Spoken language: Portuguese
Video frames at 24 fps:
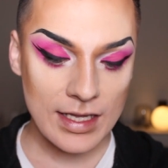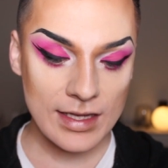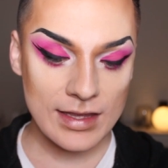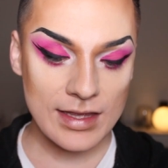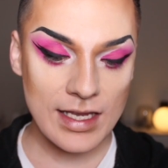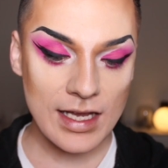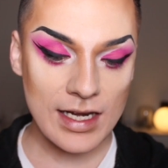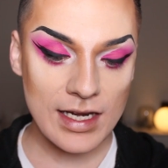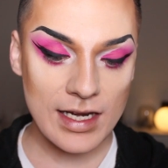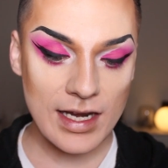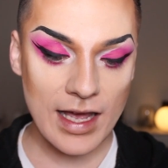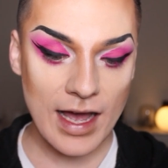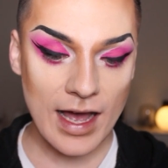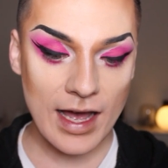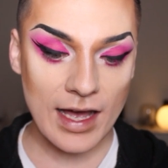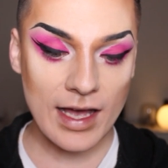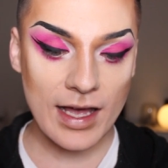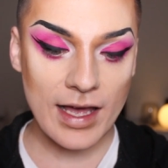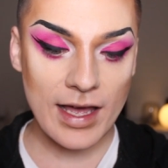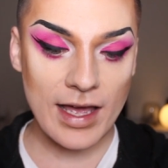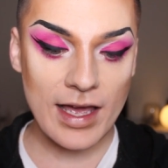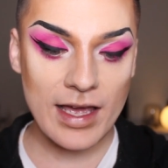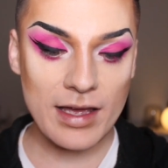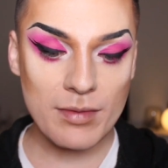
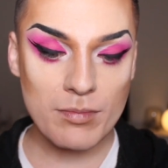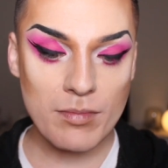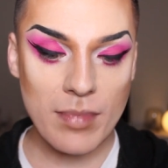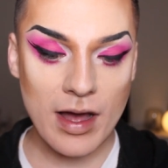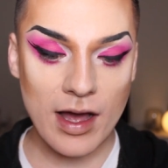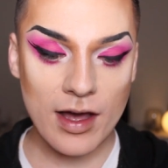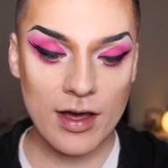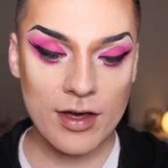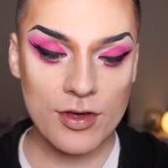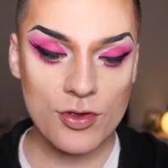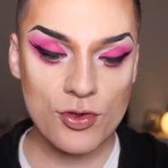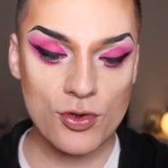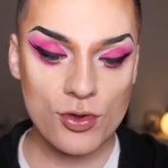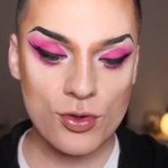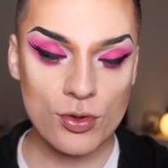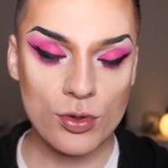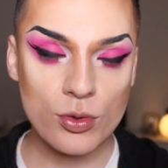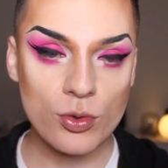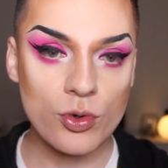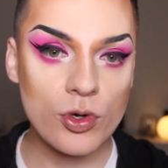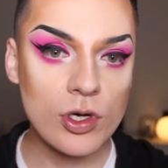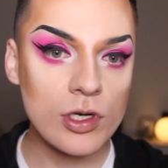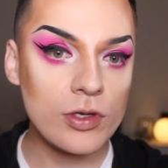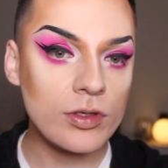delinear embaixo
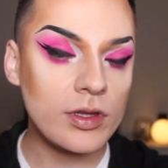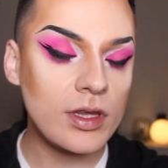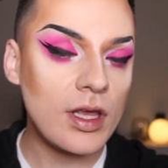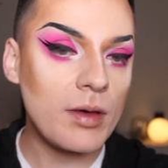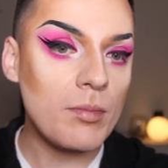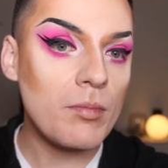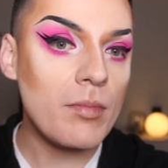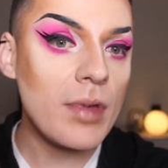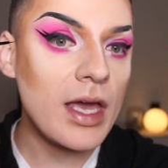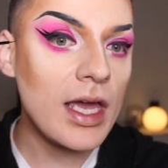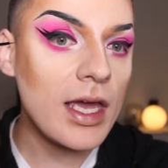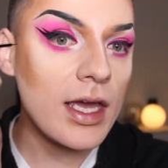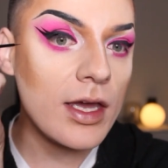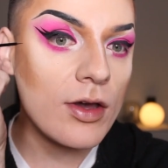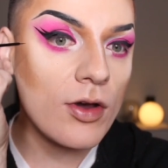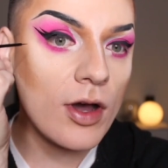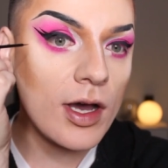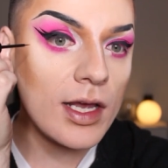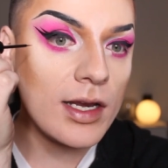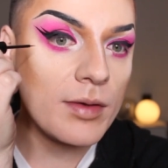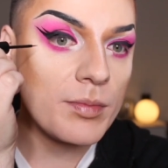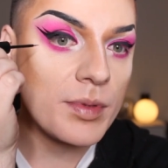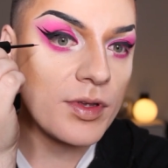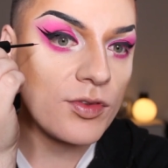do olho também.
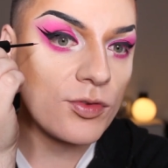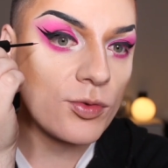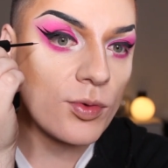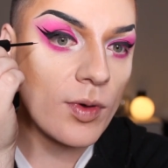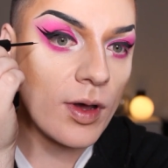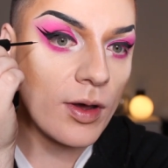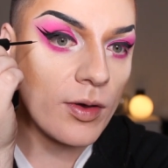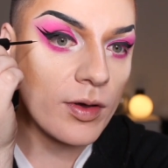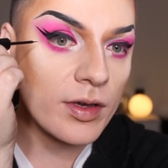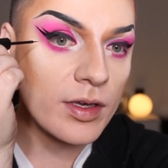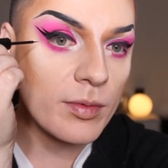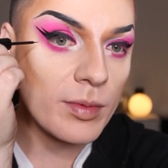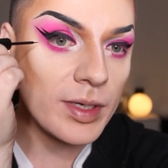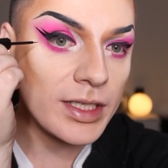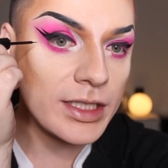Olha, pessoal, que